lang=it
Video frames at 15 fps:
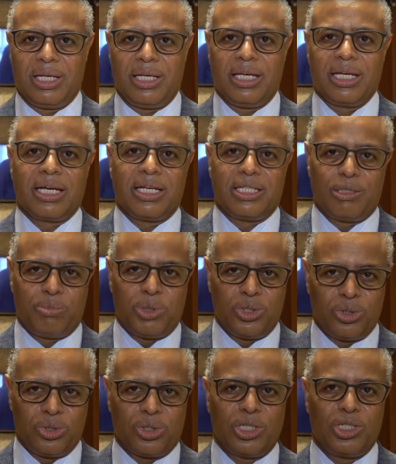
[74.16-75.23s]
In casi
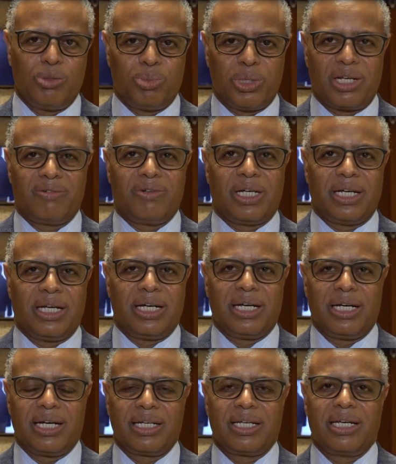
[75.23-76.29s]
peggiori si può arrivare
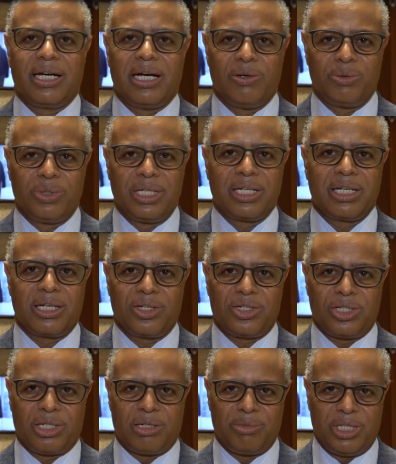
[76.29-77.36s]
anche a un
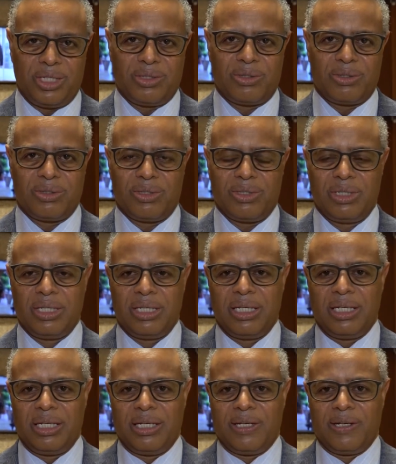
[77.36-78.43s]
incarceramento.
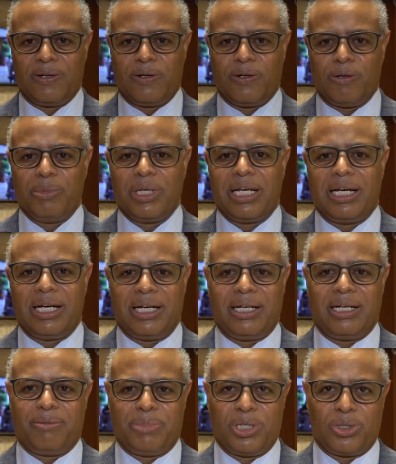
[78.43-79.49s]
Come la
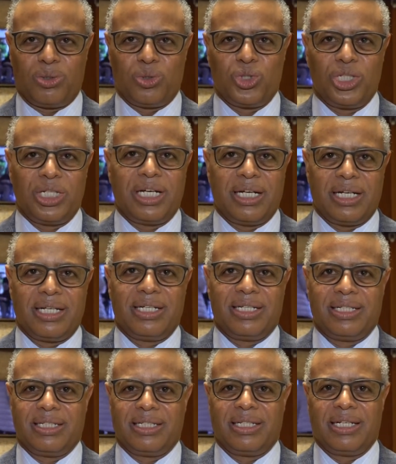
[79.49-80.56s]
patologia
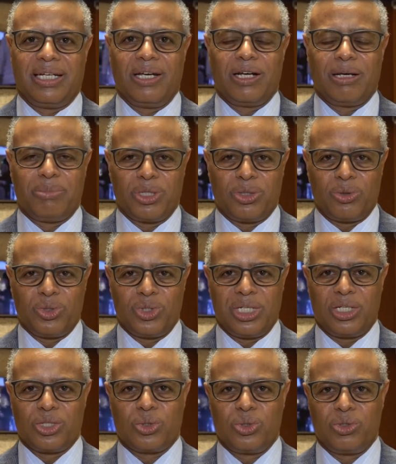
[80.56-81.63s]
eh, è una patologia
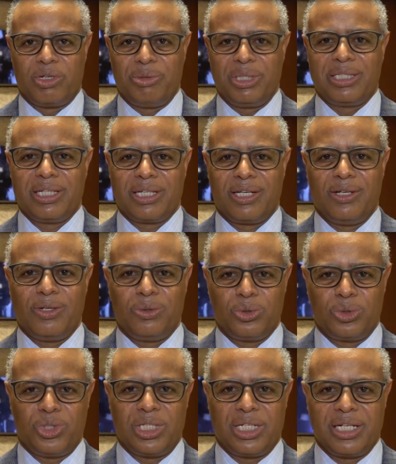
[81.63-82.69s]
esclusivamente
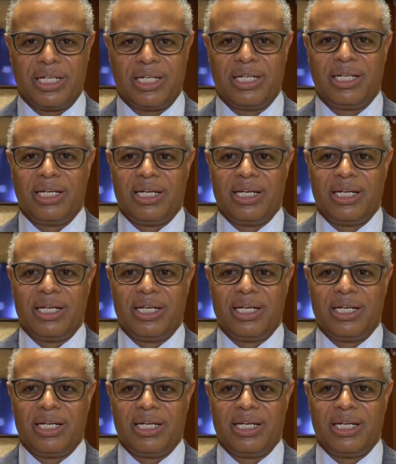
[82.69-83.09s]
chirurgica,